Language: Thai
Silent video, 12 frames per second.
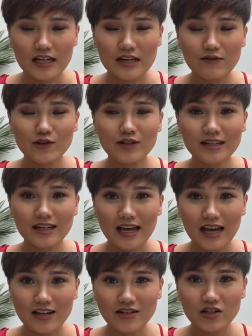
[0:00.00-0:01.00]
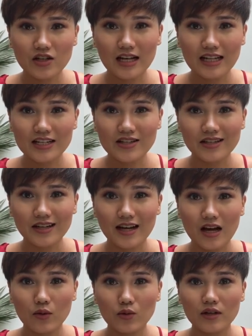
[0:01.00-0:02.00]
If you see it as challenging,
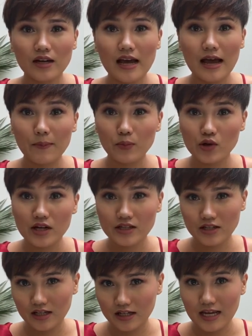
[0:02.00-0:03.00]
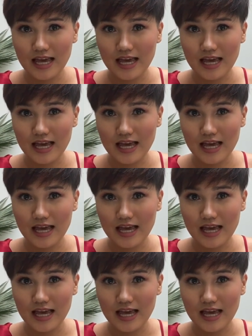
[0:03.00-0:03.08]
I would appreciate